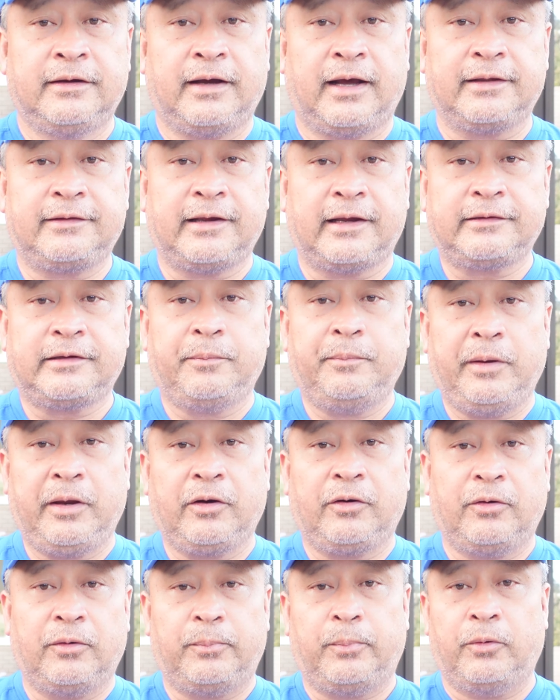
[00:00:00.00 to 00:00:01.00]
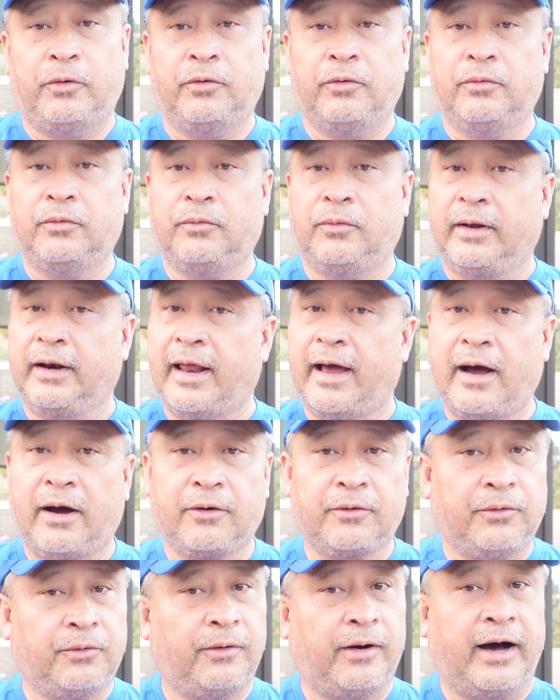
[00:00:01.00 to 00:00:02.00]
at sasabihin ko pong wala
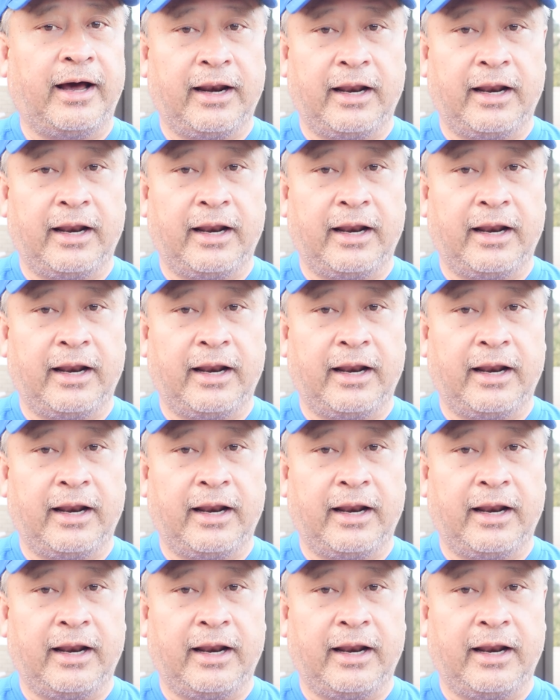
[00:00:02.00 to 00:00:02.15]
akong